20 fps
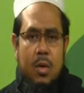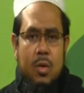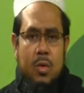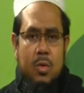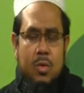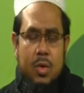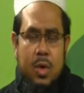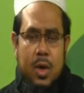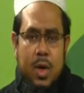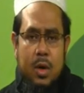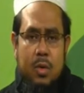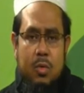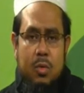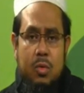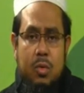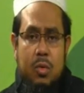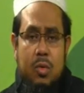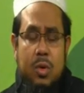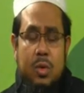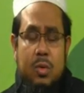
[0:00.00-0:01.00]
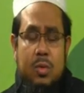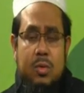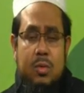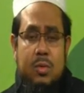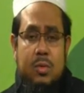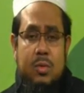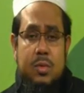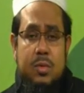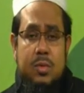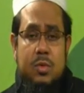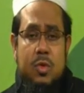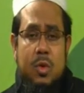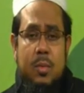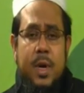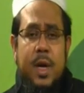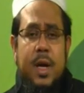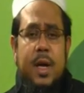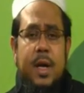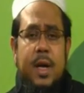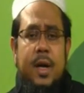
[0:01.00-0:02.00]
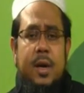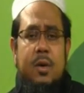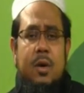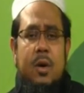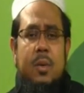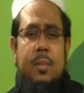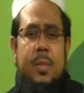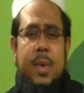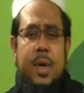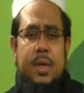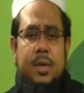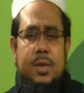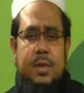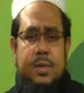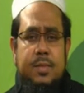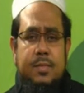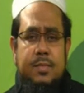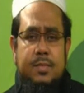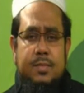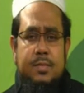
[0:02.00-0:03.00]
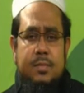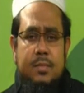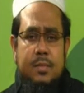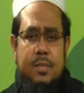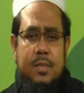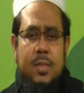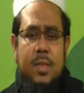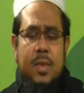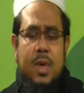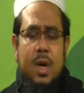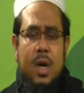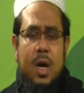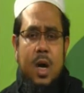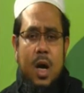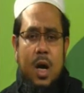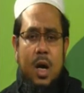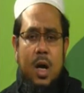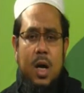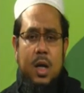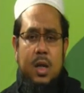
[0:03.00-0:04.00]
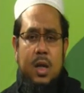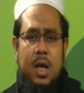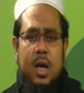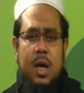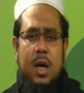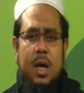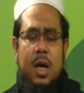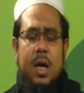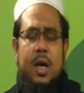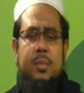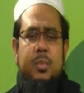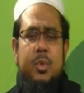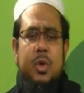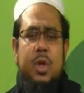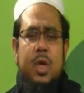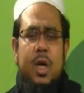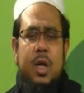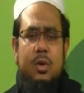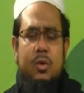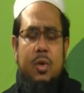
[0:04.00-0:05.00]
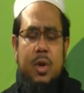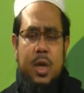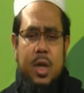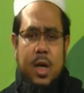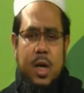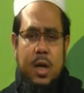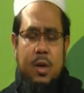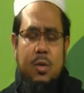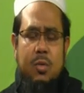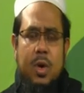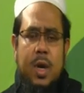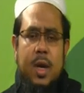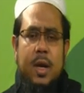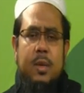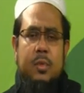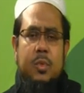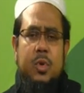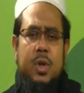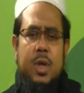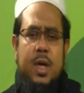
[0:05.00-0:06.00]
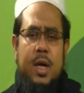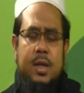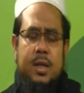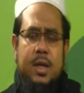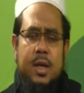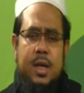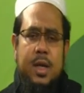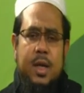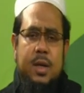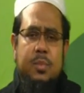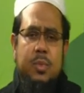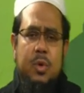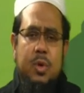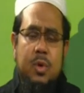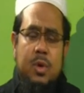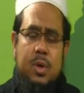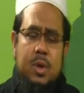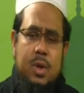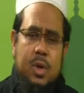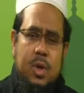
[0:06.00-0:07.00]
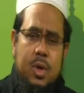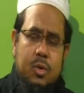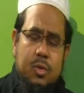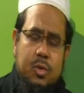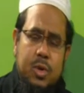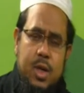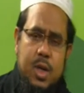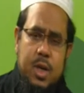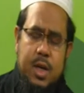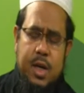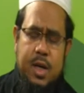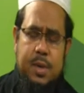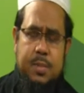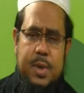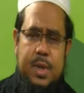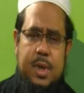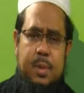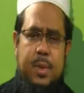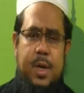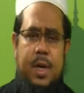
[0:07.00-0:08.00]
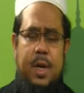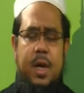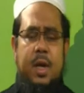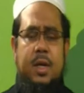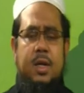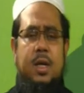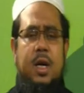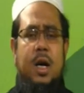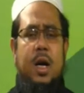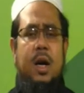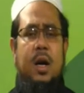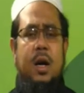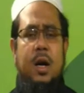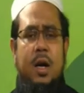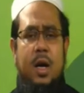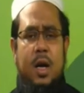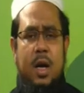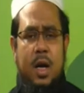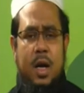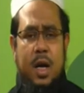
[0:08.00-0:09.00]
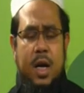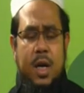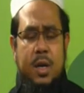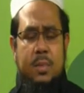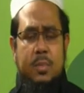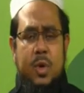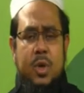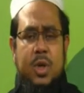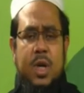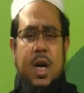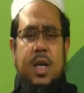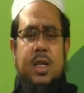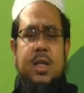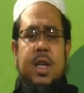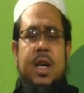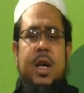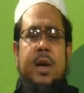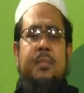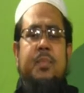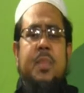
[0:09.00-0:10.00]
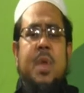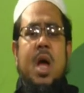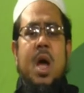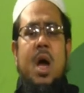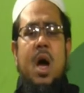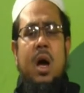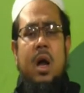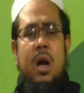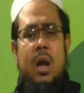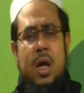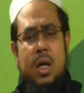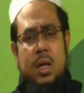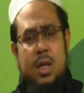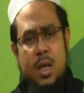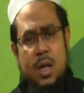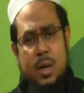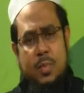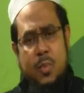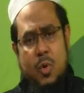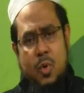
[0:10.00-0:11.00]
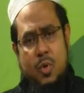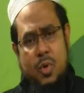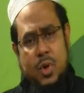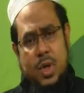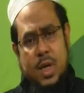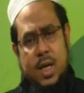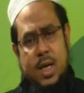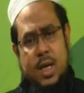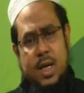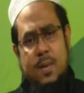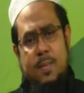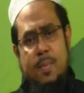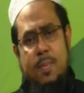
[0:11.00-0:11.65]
সুতরাং সবাইকেই কম বেশ আল্লাহ তালা হেকমত দান করে থাকেন কোরআনের মধ্যে আছে হেকমত ইয়তিল হেকমত ইয়াশা হেকমত আসে আল্লাহ তালার পক্ষ থেকে